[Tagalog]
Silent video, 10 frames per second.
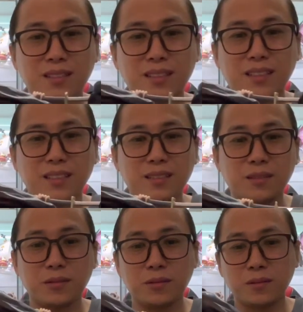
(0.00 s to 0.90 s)
Yan,
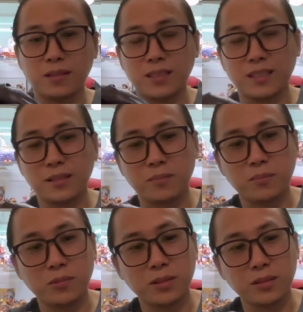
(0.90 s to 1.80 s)
siguro. Ganyan ang
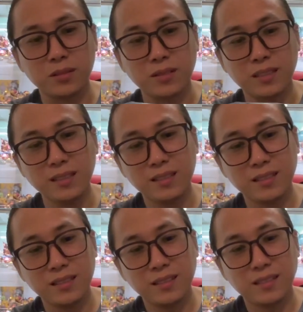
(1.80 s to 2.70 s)
position niya.
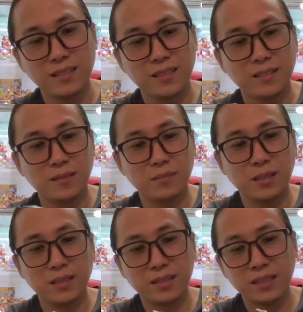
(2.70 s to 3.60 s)

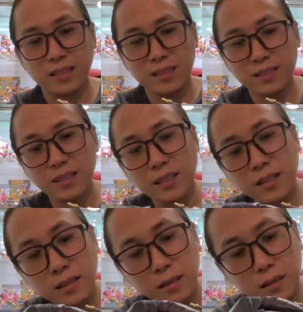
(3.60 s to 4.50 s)
Base sa
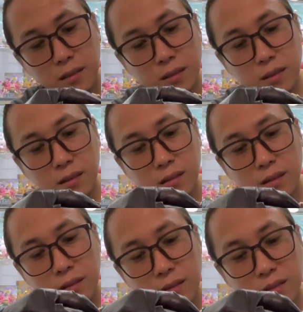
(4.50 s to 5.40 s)

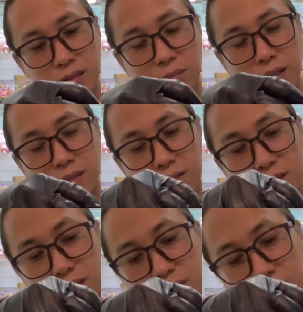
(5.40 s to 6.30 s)
sa box.